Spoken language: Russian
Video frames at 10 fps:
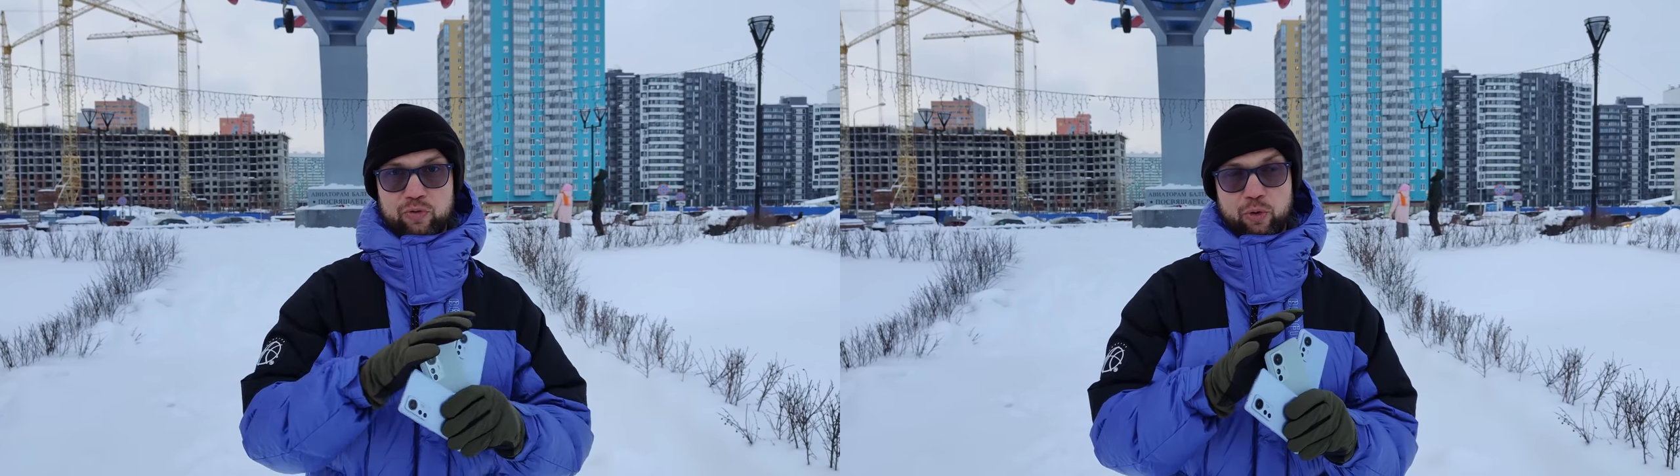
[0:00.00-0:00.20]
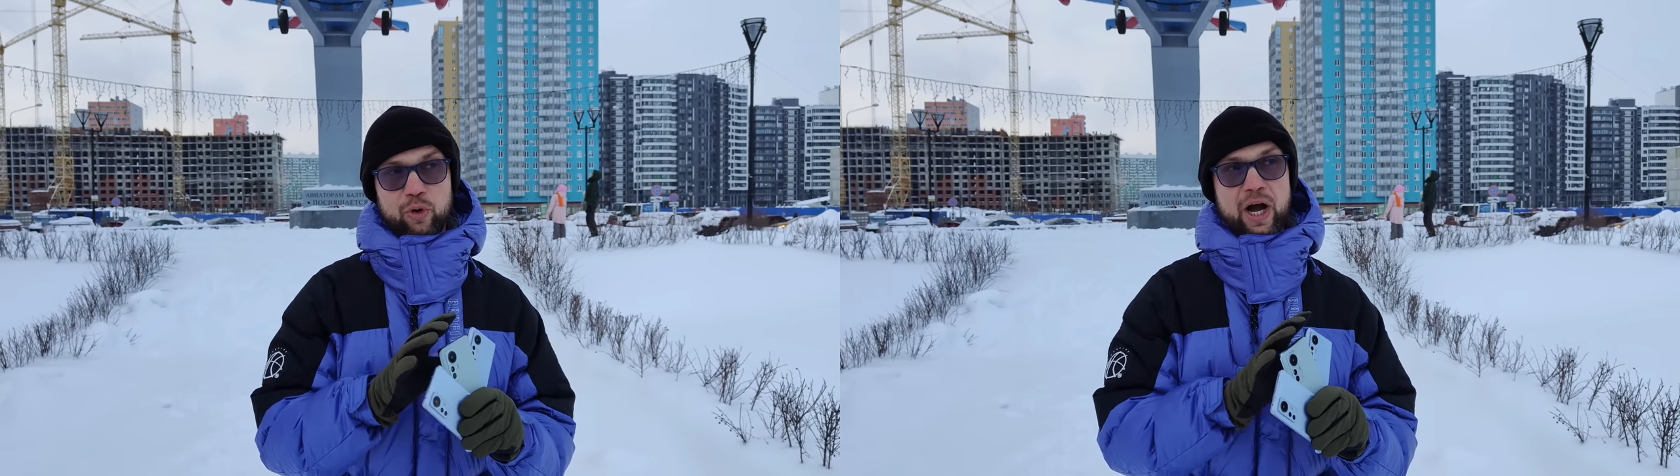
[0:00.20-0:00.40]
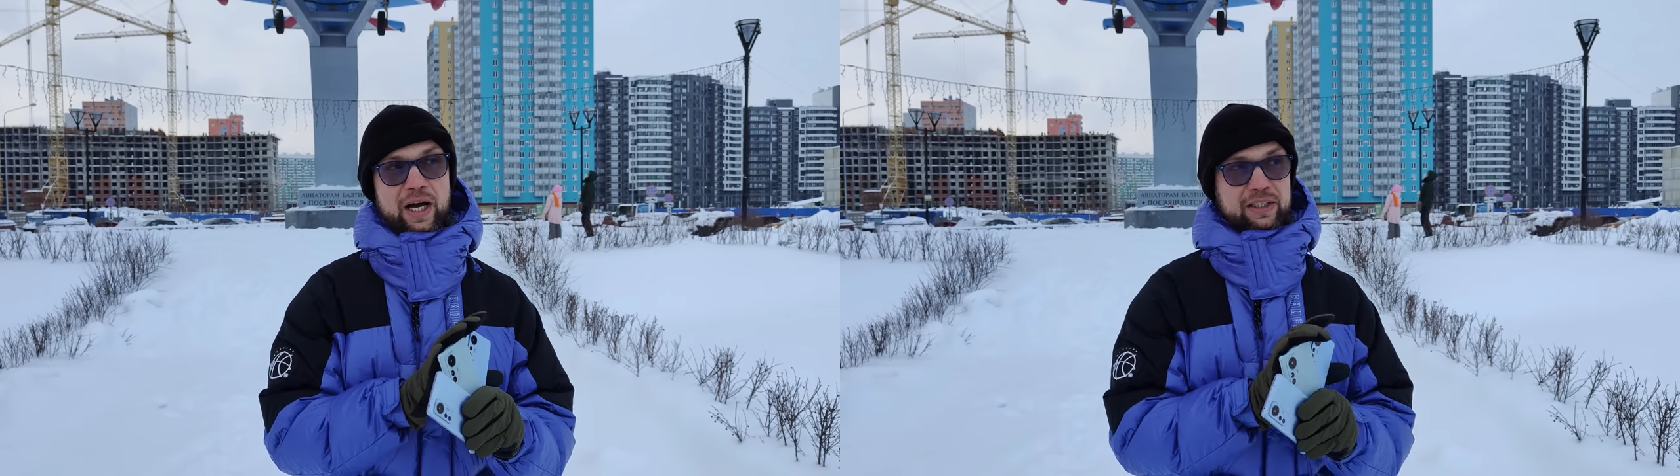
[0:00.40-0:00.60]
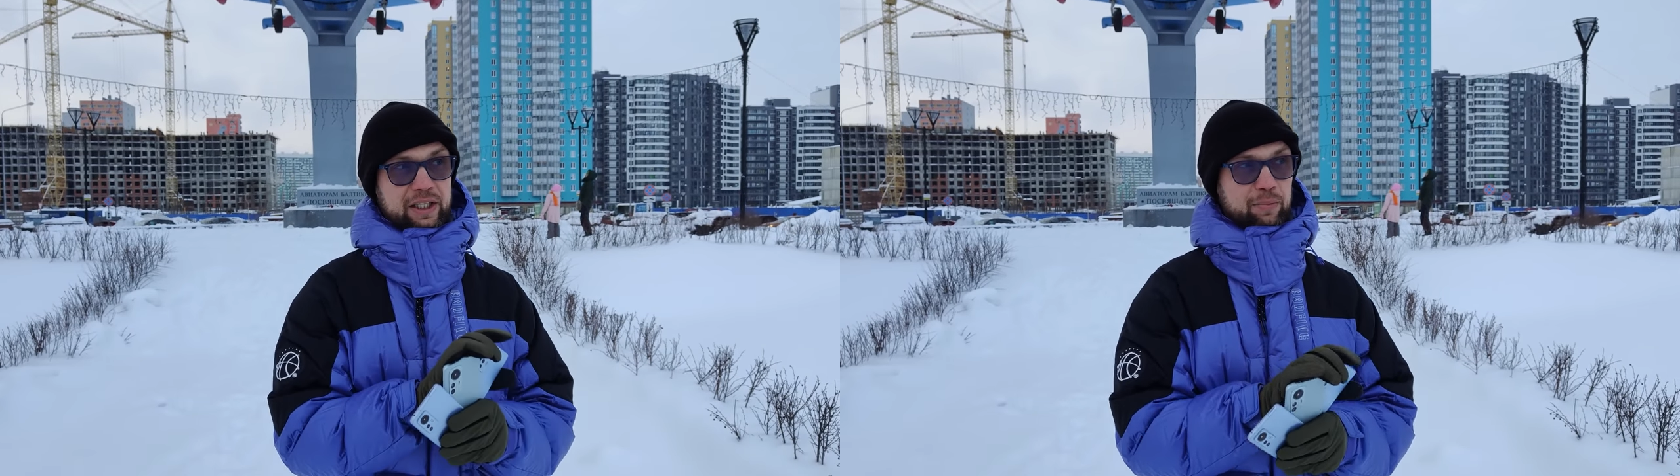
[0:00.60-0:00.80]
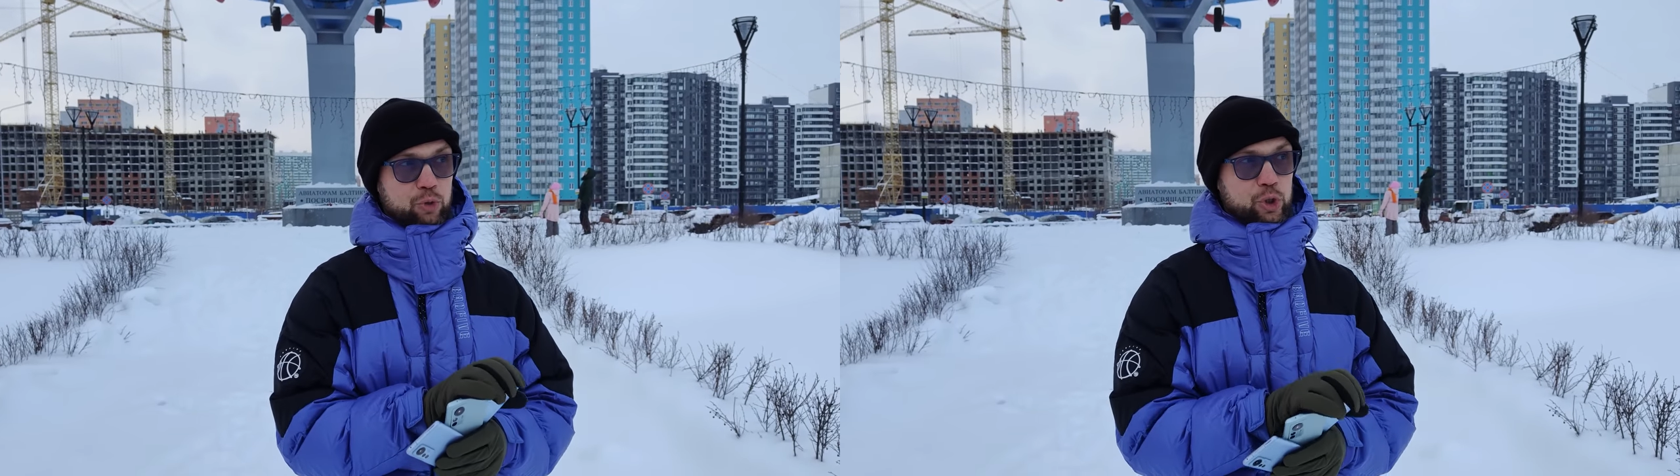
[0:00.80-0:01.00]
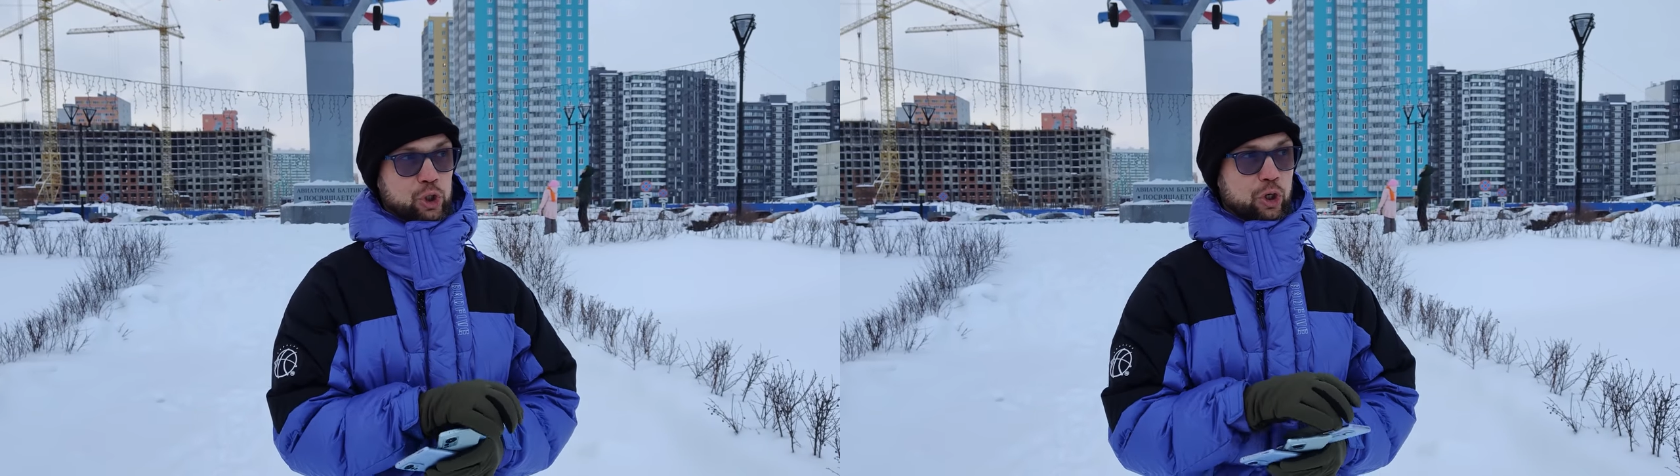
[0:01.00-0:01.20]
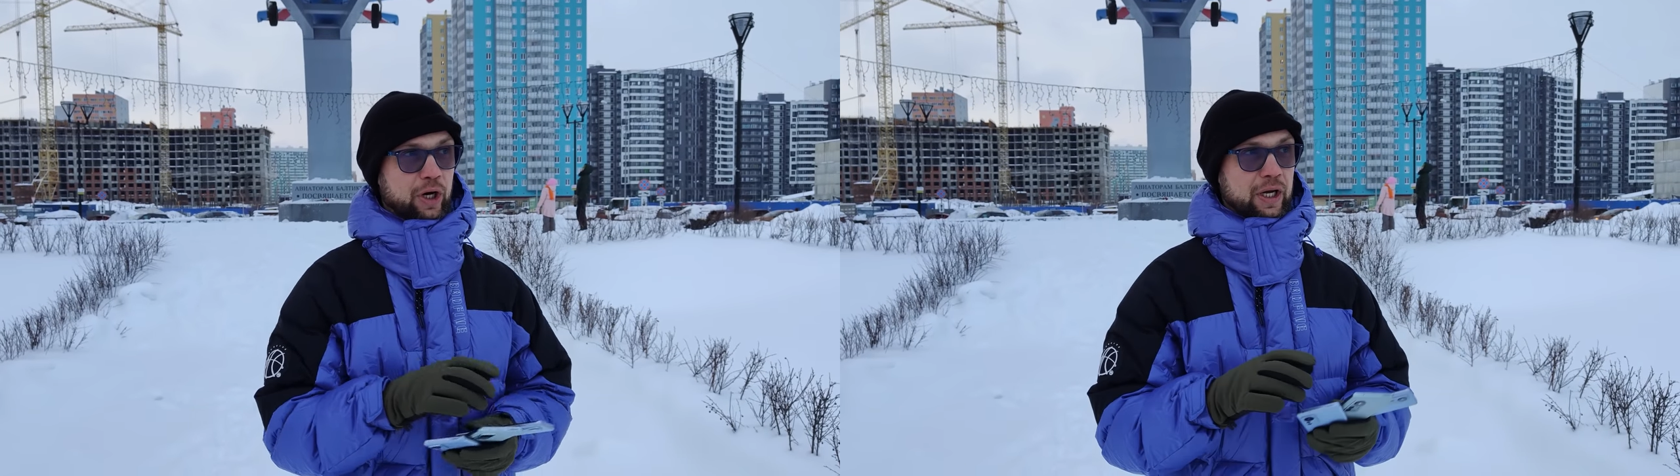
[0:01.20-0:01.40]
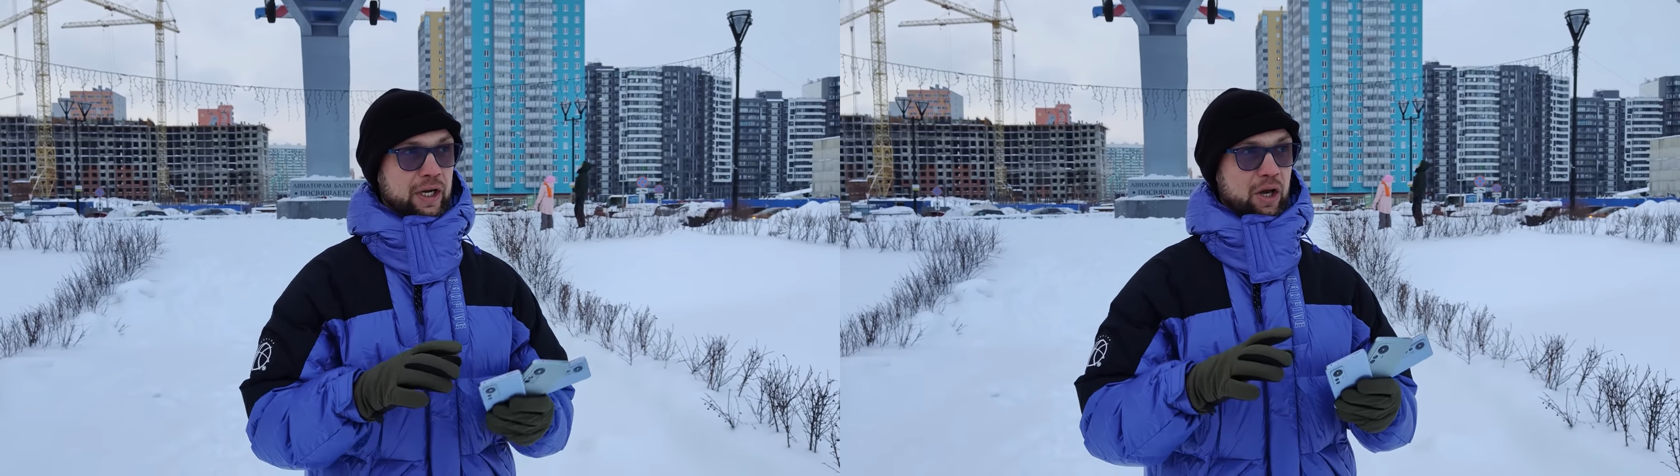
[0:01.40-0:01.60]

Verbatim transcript: в руках? К тому, что